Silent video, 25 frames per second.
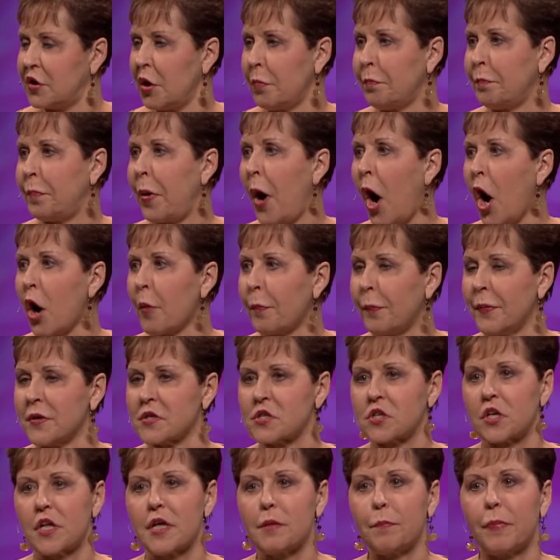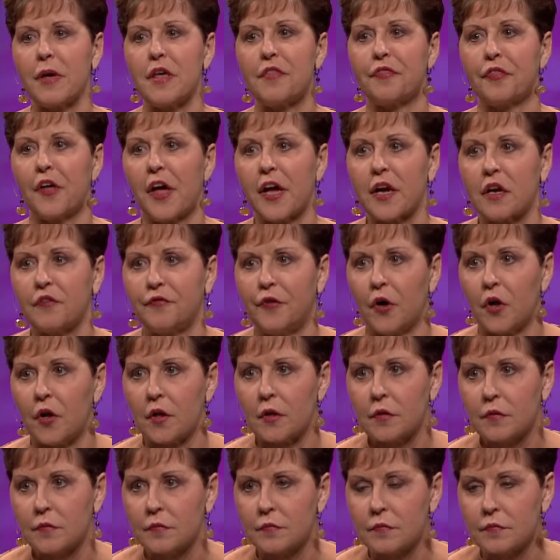సంకల్పంతో కృతజ్ఞతగా
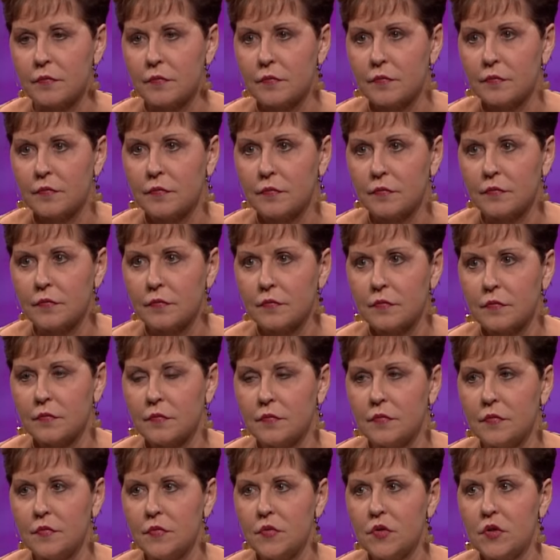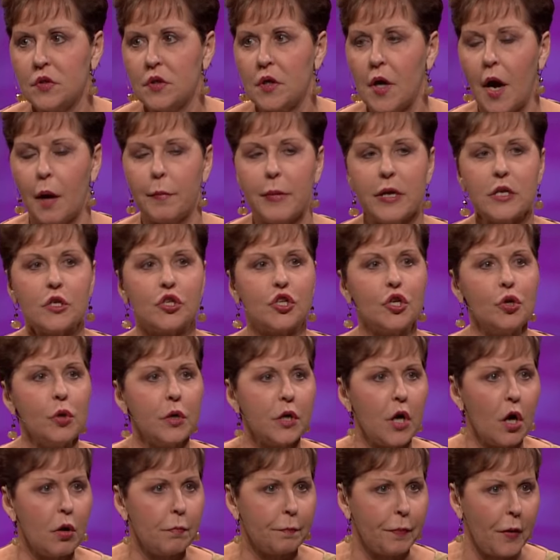ఉండాలని అలా
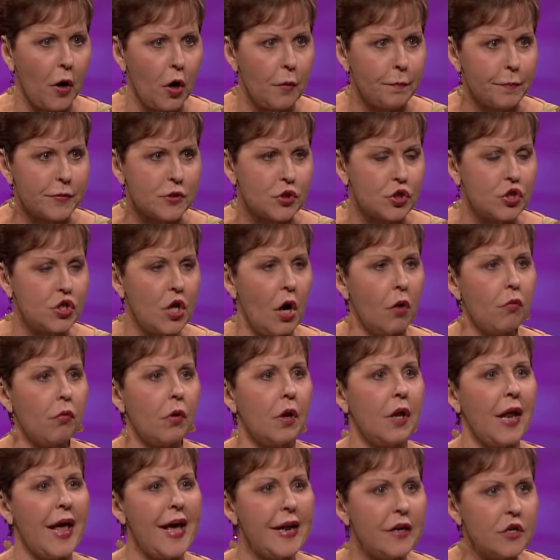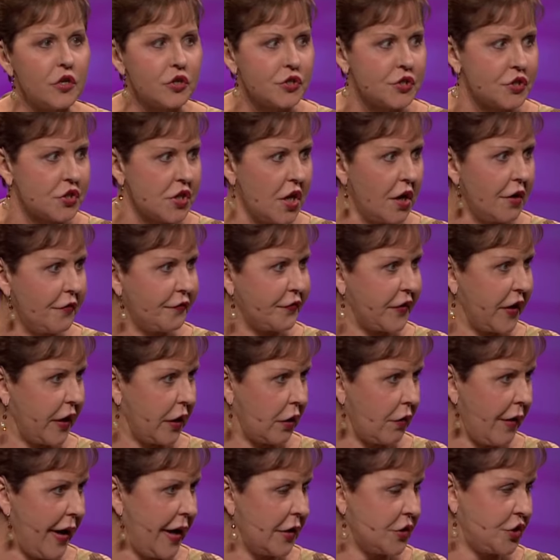సంకల్పంతో చేయండి మీకు మీరు కోపంగా
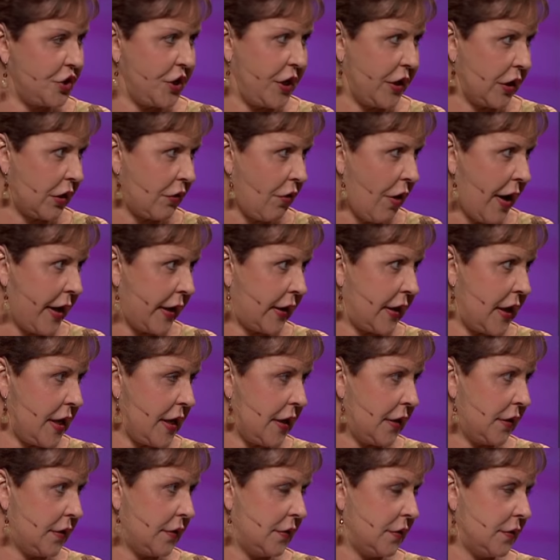చిరాగ్గా ఉండకండి